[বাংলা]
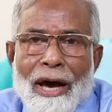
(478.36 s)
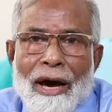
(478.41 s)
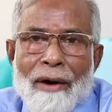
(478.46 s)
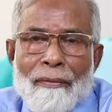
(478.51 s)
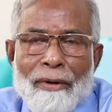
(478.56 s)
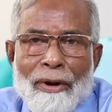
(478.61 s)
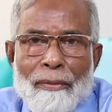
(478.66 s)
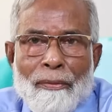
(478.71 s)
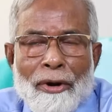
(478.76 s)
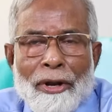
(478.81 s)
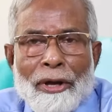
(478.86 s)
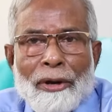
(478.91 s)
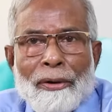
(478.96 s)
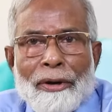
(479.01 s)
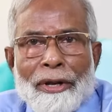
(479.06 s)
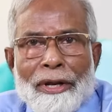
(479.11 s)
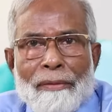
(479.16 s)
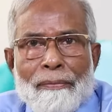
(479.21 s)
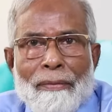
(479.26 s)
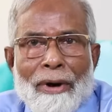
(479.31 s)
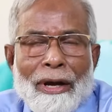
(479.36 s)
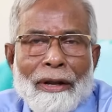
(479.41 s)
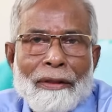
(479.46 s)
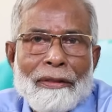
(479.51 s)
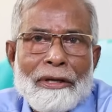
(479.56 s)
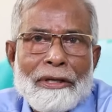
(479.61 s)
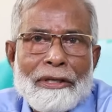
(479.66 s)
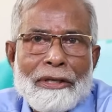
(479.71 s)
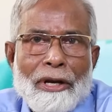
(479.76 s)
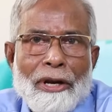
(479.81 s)
আমরা মনে করি
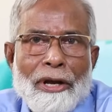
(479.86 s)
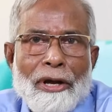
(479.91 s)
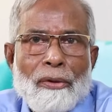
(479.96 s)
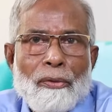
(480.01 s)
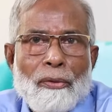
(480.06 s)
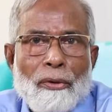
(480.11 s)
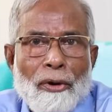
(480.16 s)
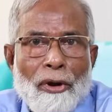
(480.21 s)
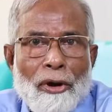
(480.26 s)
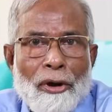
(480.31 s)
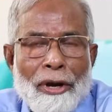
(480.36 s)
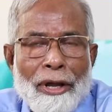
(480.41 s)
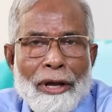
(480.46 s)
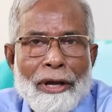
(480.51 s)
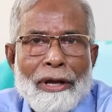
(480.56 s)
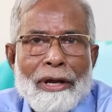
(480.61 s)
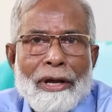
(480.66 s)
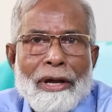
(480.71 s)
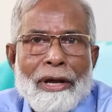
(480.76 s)
বাংলাদেশ রেলের উন্নয়নে